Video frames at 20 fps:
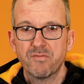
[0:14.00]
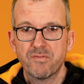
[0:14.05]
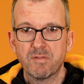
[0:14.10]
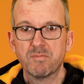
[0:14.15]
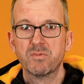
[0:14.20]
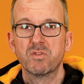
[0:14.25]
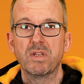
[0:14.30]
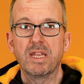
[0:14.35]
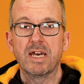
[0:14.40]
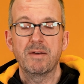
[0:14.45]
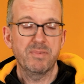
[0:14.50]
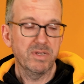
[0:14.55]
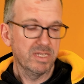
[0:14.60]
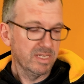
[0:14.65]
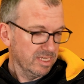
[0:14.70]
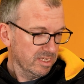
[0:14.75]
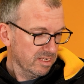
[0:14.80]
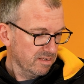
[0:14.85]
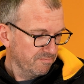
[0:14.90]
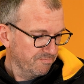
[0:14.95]
vom
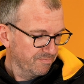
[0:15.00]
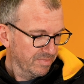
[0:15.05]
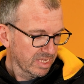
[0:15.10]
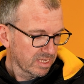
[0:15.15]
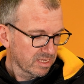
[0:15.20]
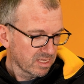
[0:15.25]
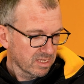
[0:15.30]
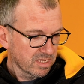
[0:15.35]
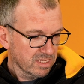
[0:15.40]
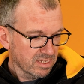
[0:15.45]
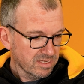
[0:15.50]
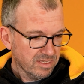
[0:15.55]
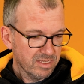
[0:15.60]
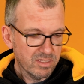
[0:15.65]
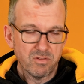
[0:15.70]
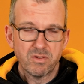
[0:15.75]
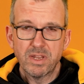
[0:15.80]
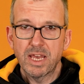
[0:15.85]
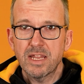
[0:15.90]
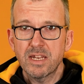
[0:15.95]
Solarpanel. Die
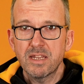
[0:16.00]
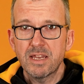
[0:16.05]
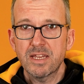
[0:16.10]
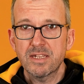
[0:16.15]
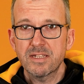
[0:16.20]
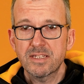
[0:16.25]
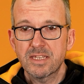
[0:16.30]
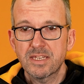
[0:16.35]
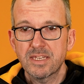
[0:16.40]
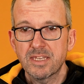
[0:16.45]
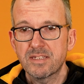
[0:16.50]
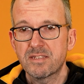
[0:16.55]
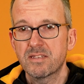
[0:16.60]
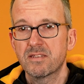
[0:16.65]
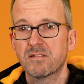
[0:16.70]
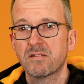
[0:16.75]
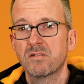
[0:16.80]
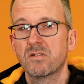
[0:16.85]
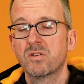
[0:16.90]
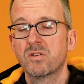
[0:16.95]
Solarladegeräte